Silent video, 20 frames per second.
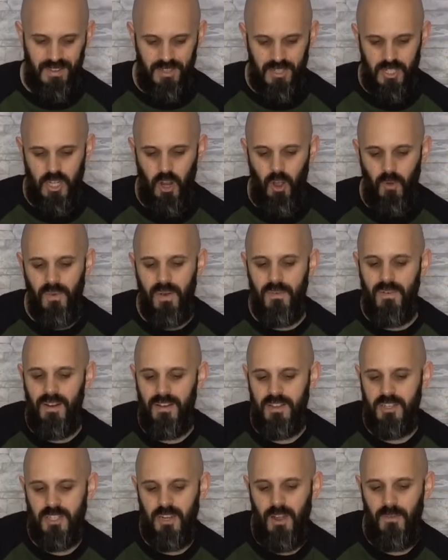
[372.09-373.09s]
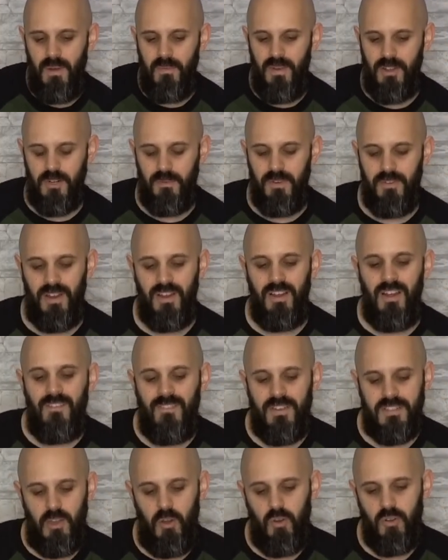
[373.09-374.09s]
Schauen wir mal, schauen wir mal, schauen wir mal.
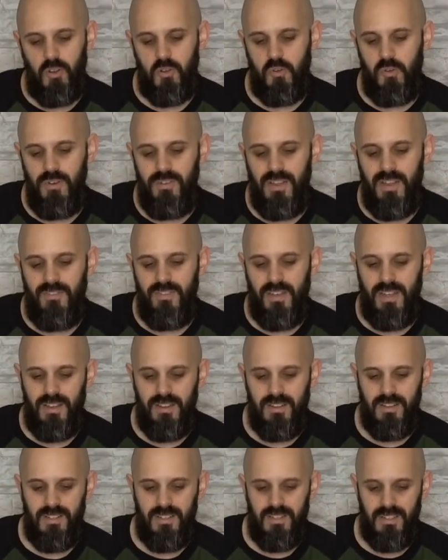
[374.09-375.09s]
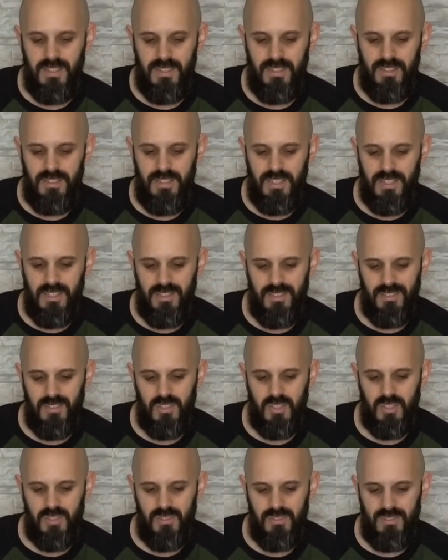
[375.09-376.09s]
Was auch noch cool wäre, wäre äh, äh, der,
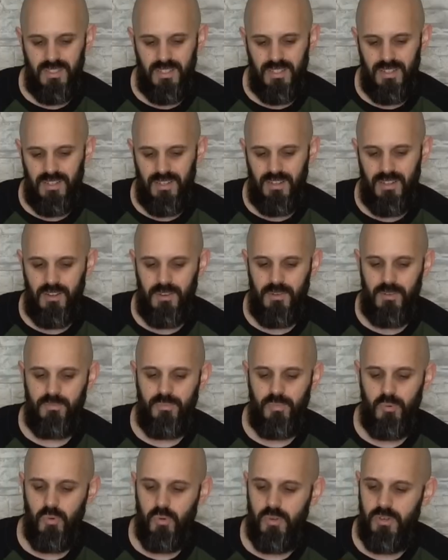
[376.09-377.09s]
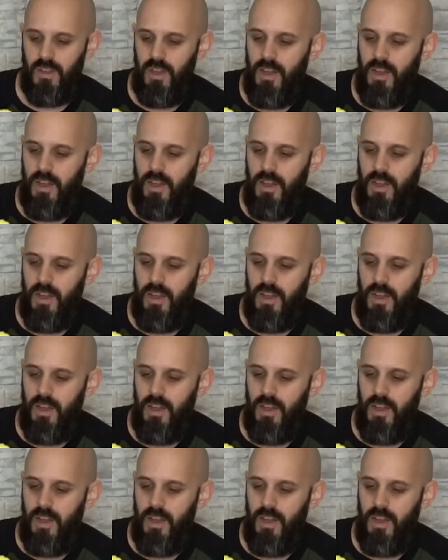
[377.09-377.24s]
der äh, Brooke.